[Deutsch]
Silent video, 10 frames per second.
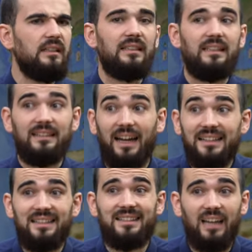die den
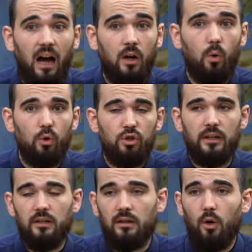ganzen Tag
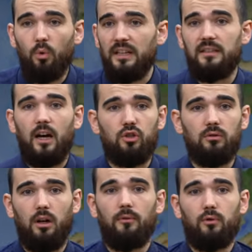unstetig, untätig dastehen
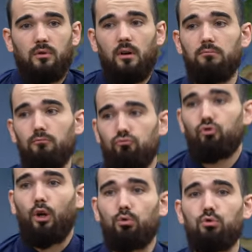und dann einfach so sagen,
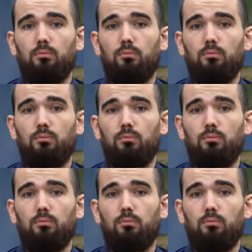das hat uns